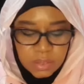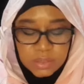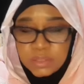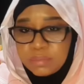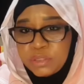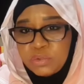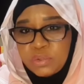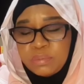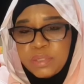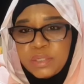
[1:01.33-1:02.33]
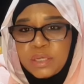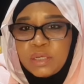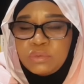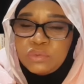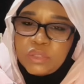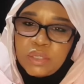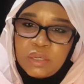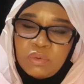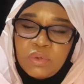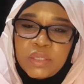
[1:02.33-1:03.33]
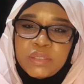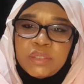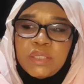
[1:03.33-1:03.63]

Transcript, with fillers: الثمانية وأربعين قانون ده يا أخواني